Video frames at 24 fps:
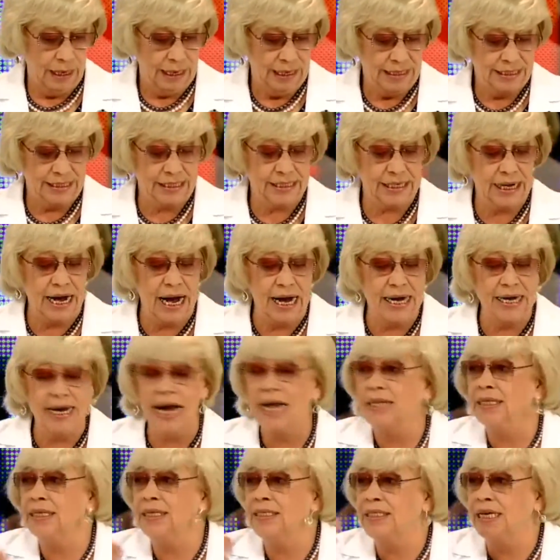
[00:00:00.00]

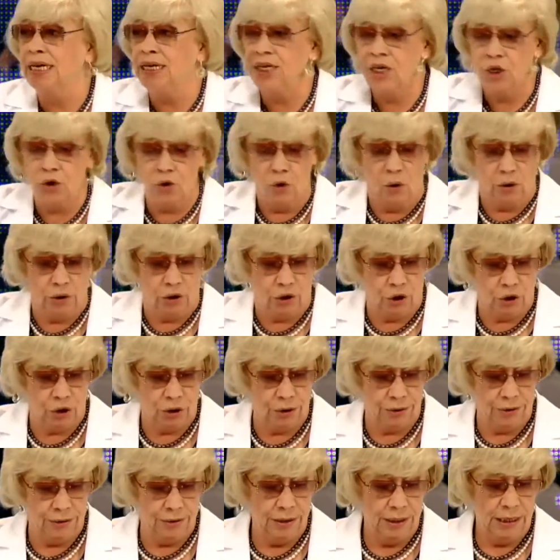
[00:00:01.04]
Скакал и день, и ночь,
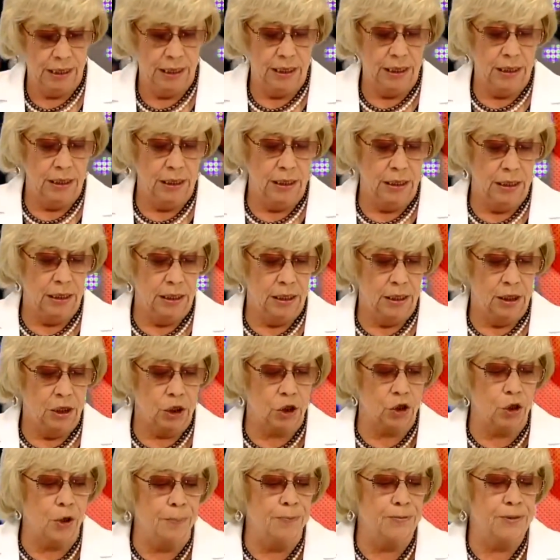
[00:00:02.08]

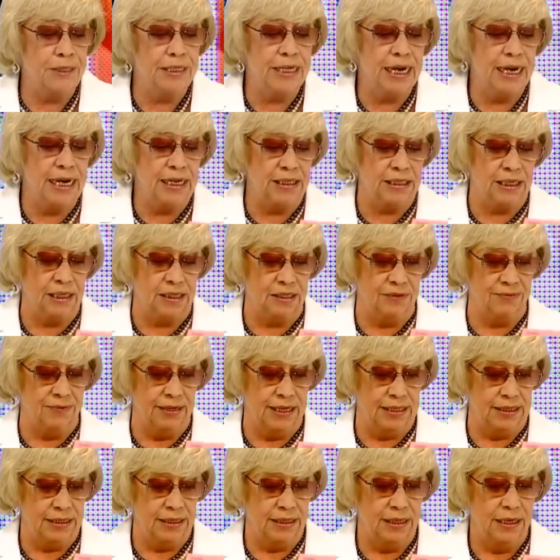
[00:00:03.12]
чтоб встретить
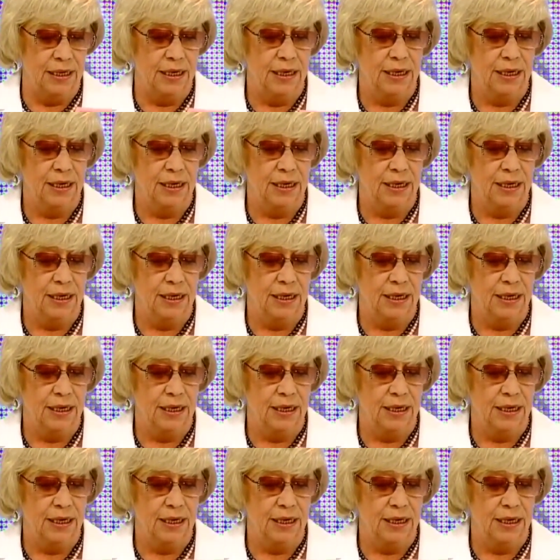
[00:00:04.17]
вас,